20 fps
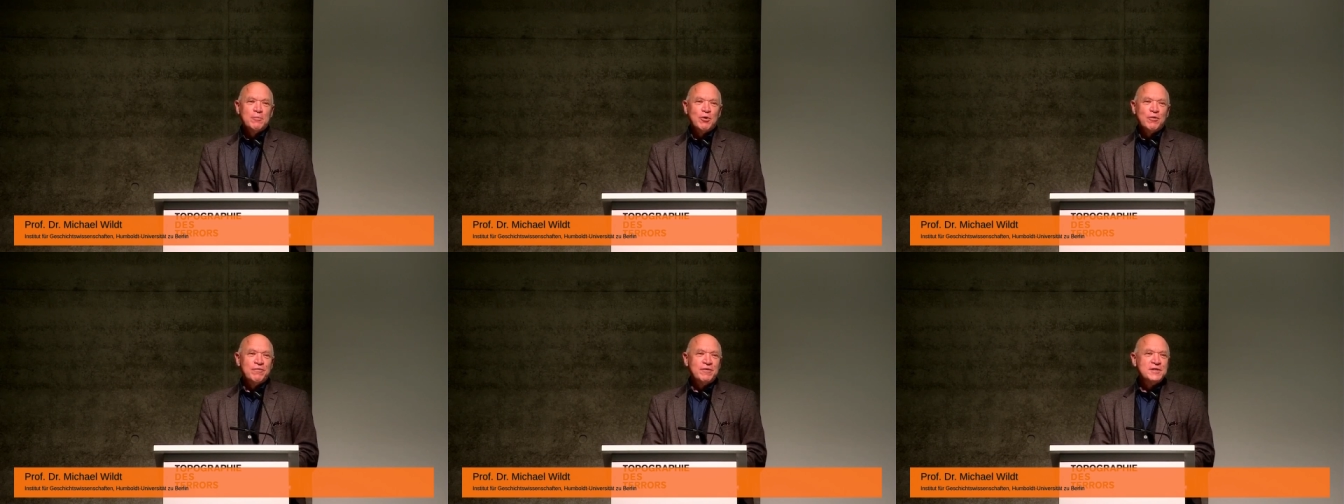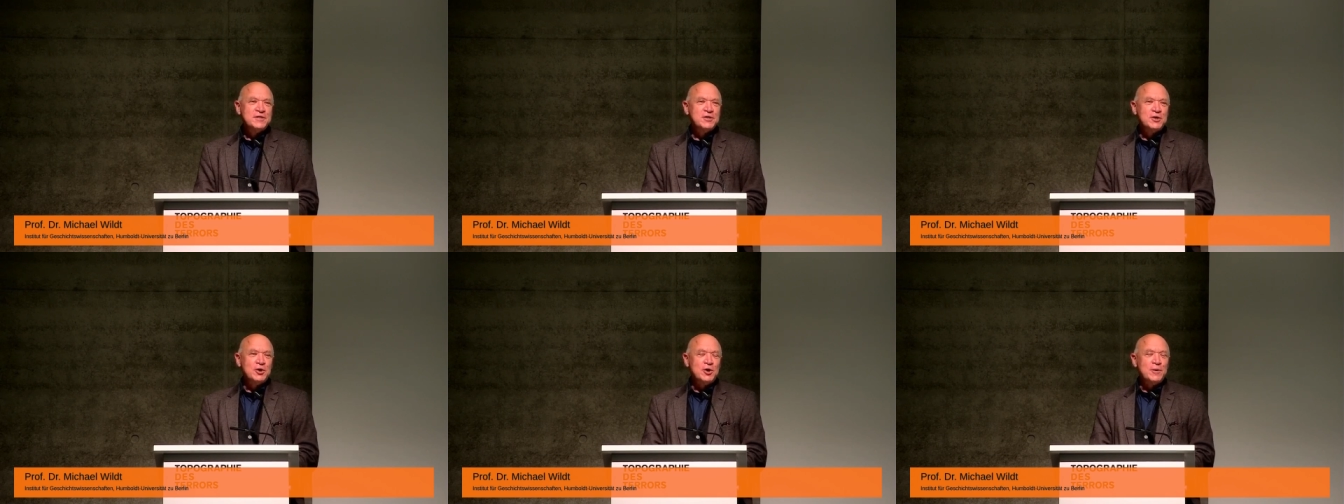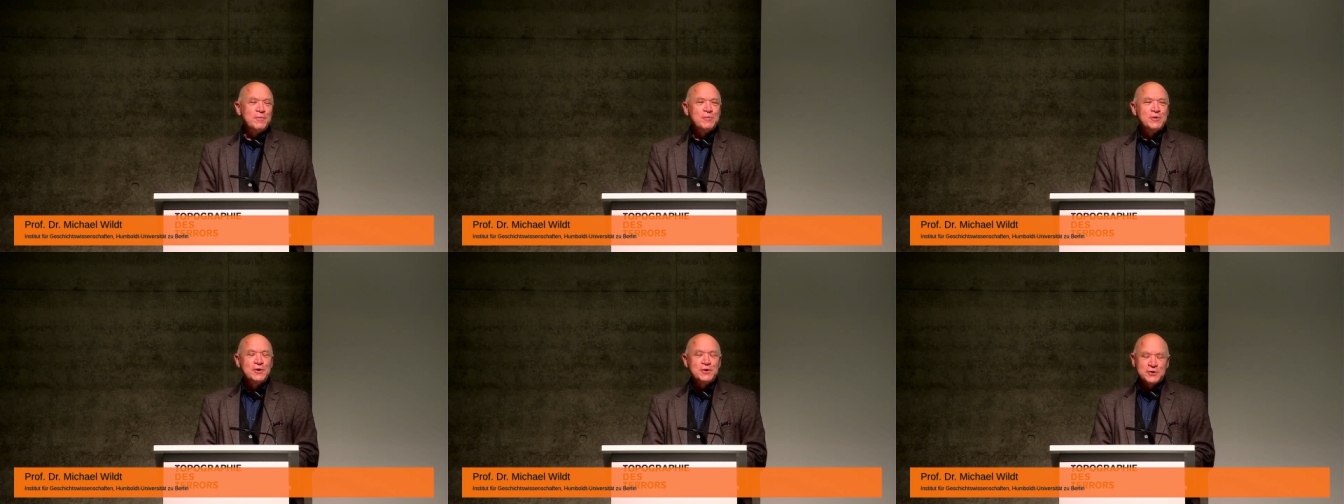
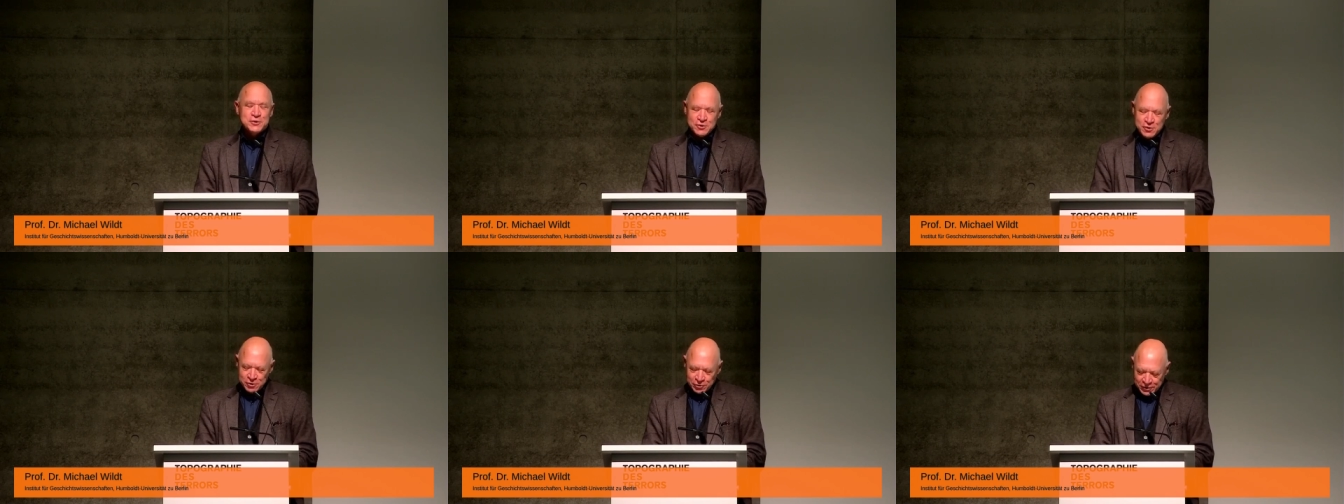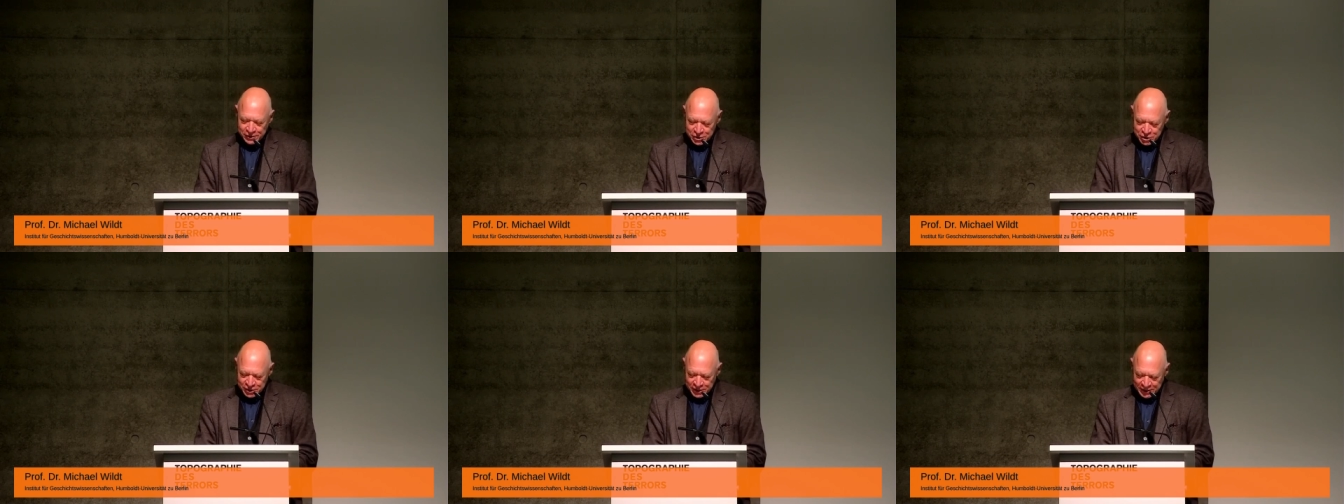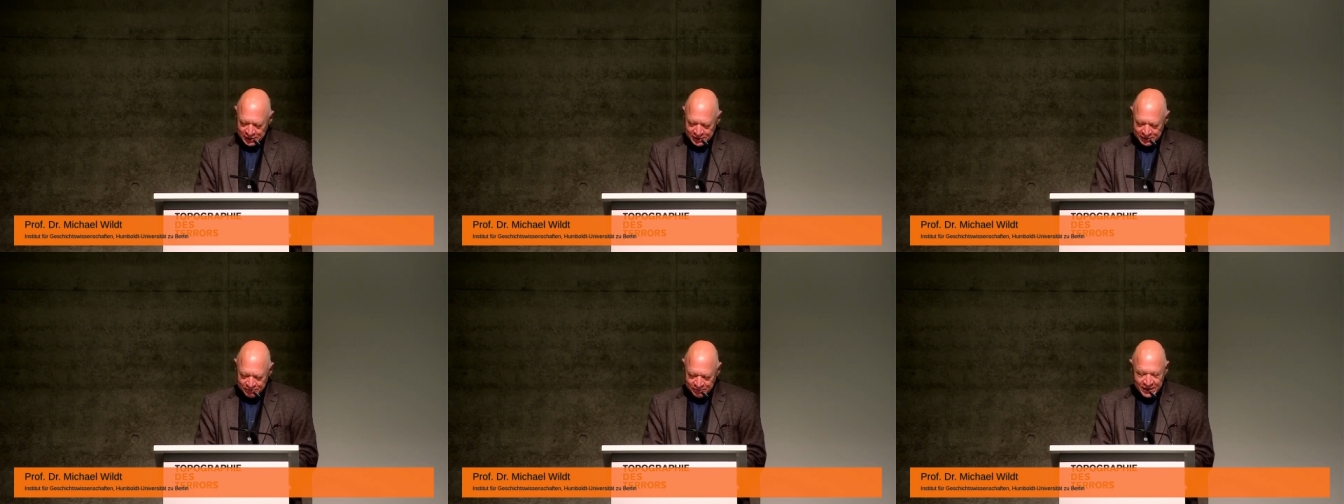Professor Sir
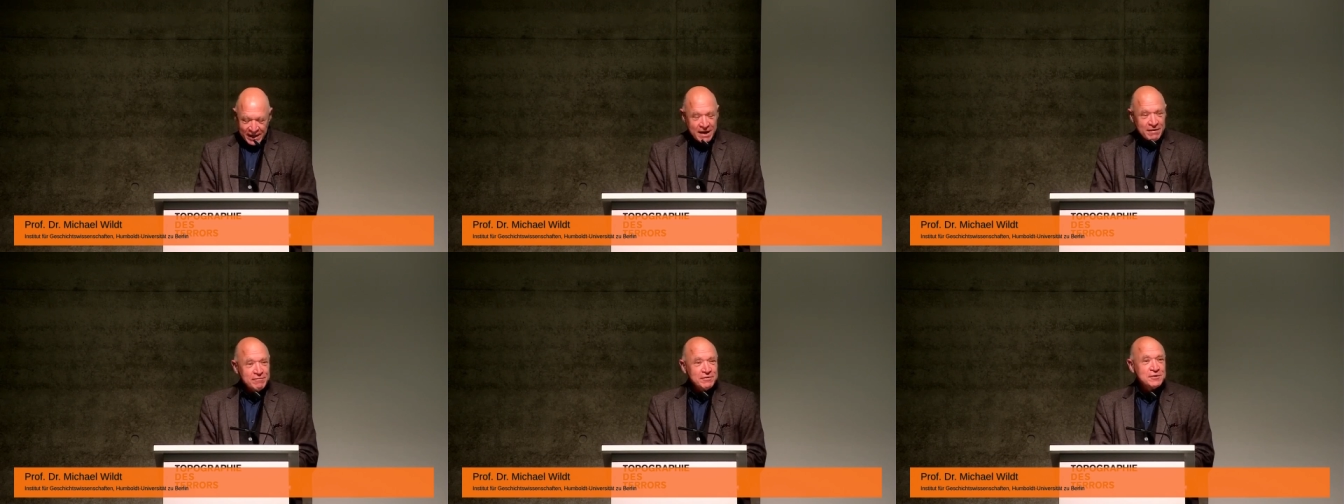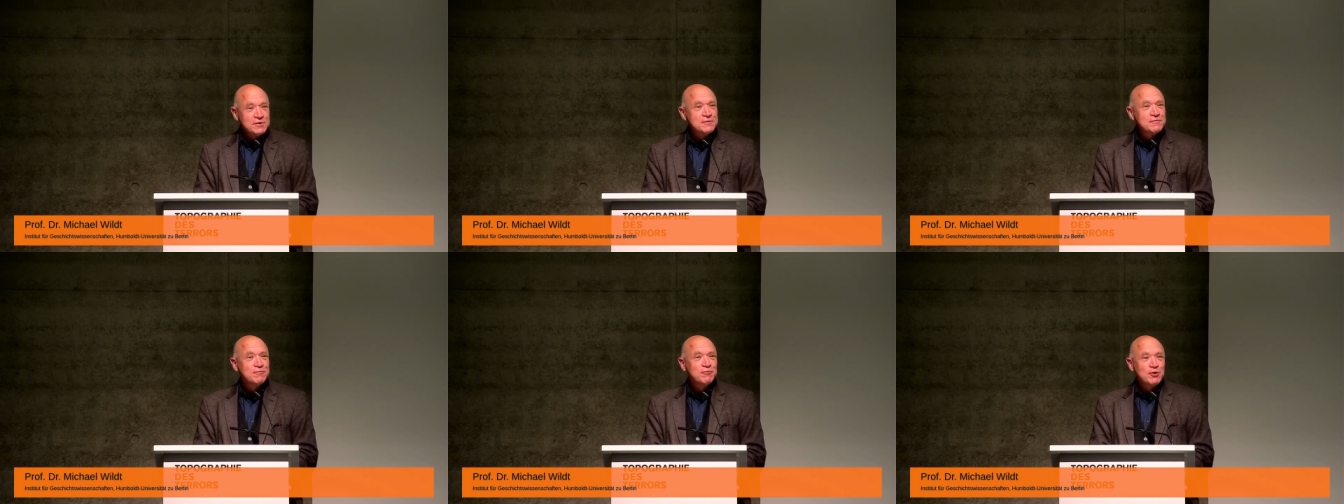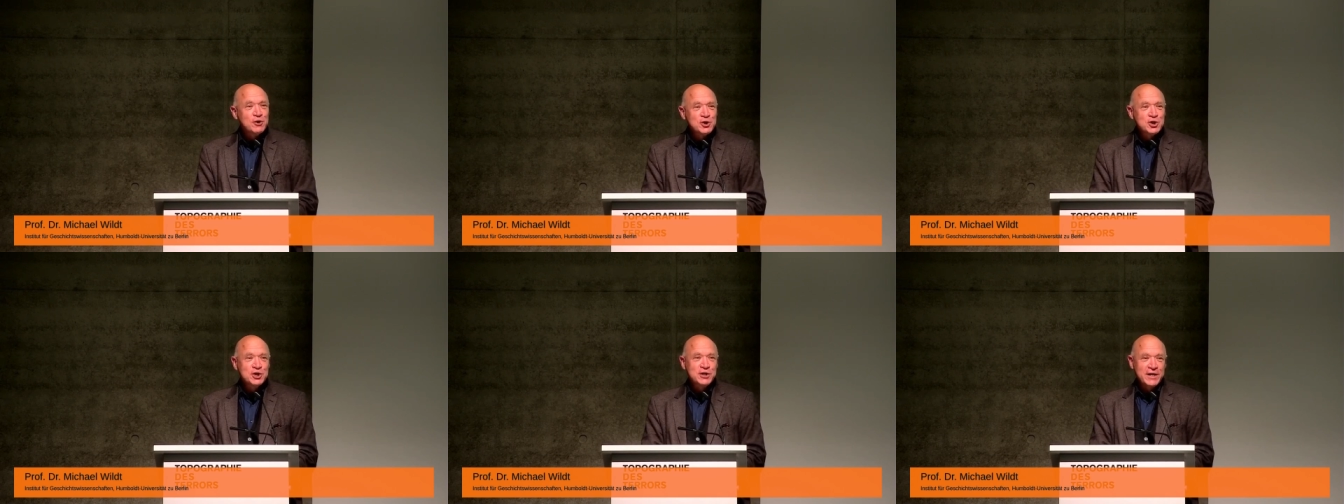Richard Evans
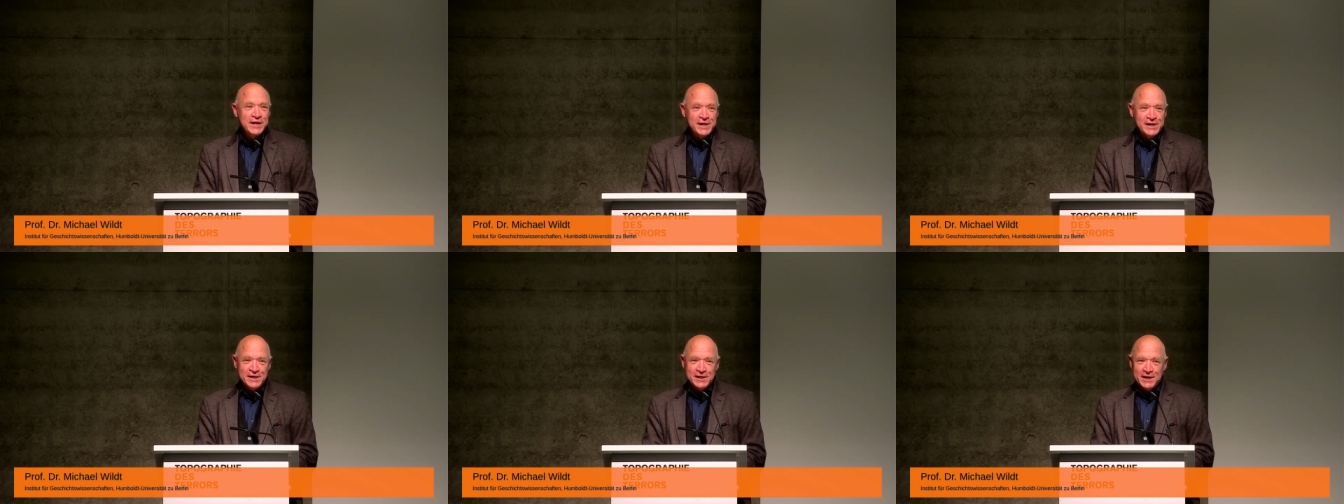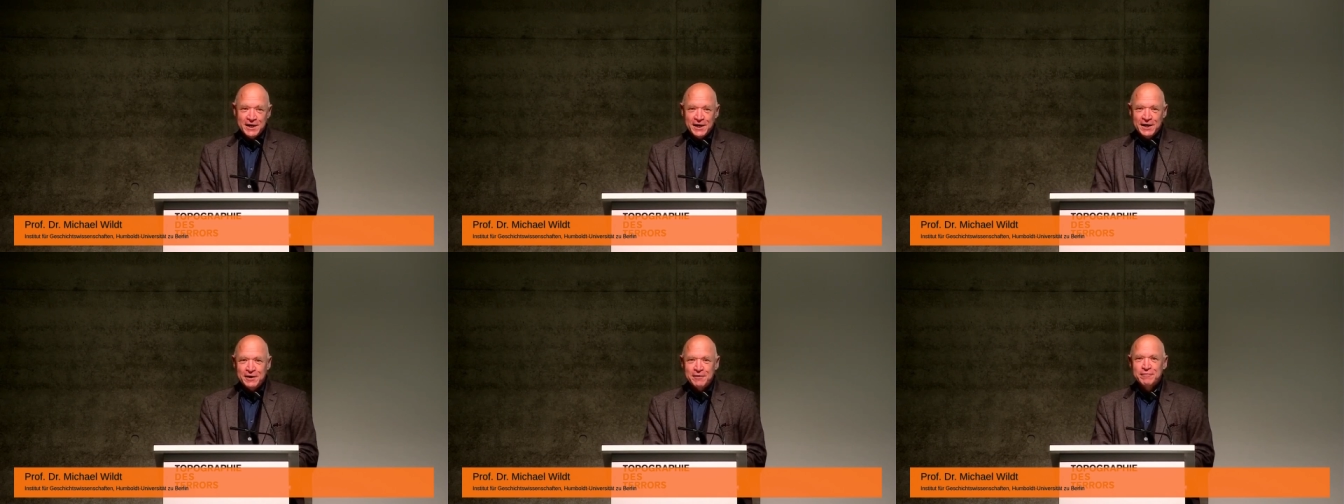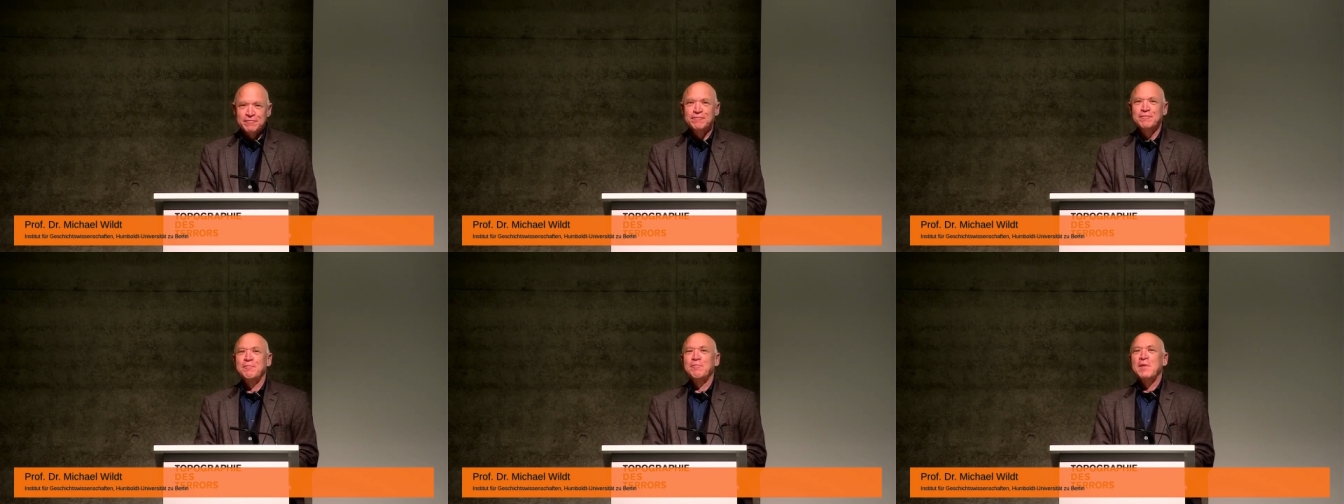vorstellen
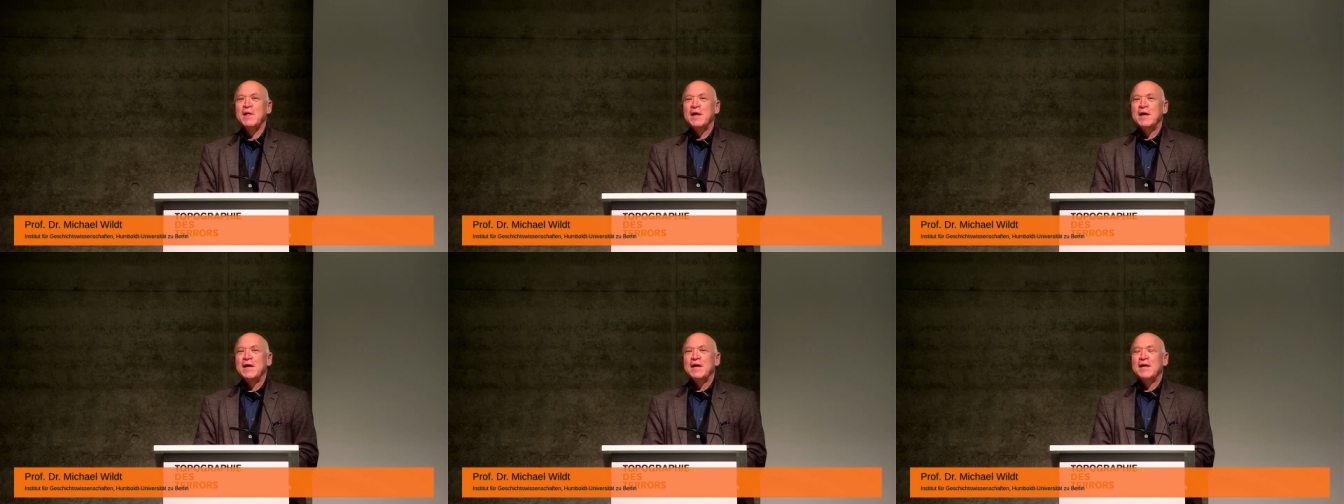darf.